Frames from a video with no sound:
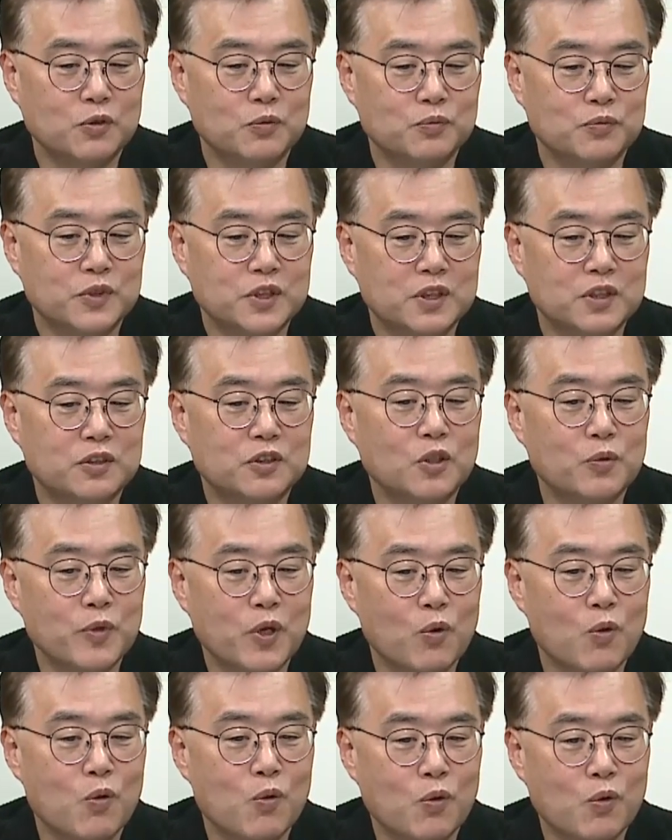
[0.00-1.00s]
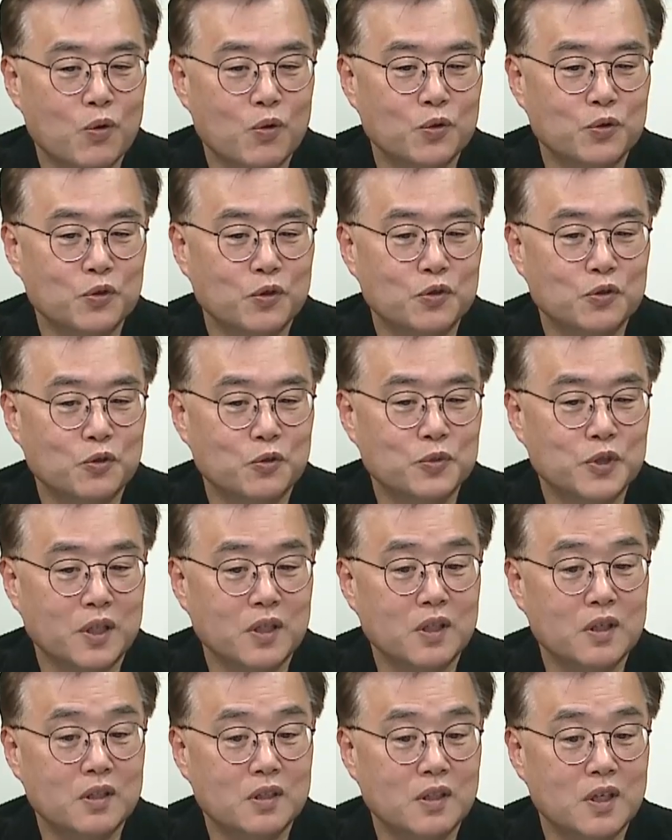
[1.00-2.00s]
좀 시점의 원고로 저는 좀
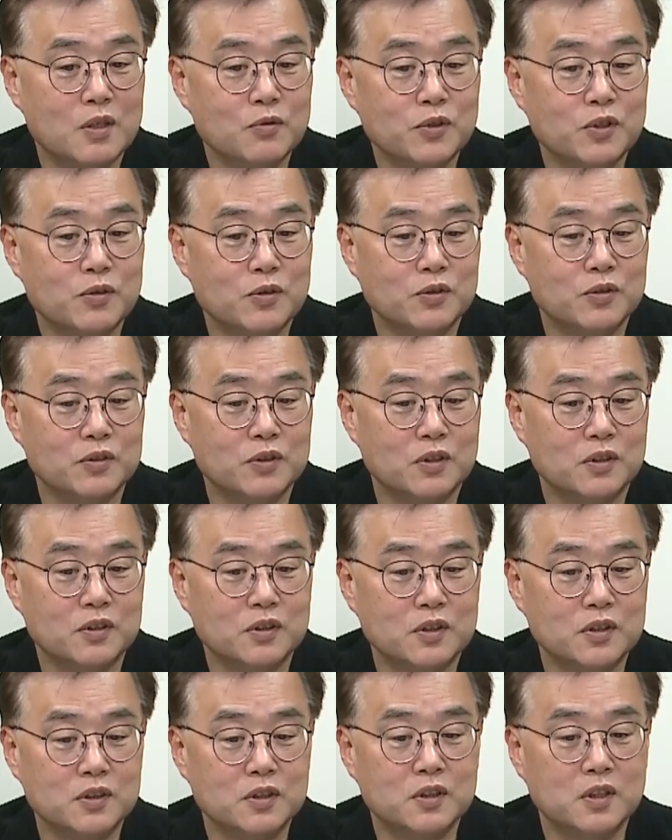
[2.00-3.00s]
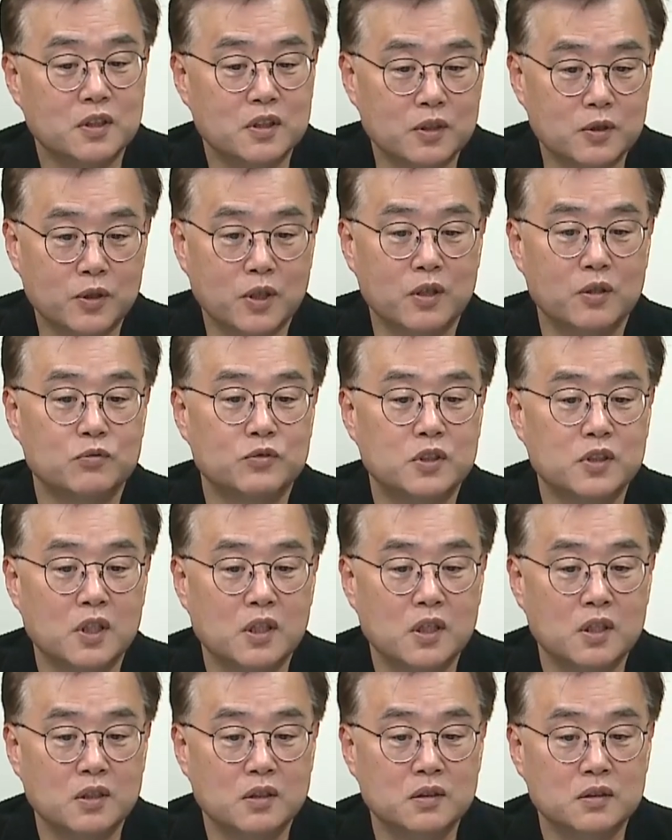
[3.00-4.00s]
생각을 하고 있거든요. 특히 이제 이게 우리나라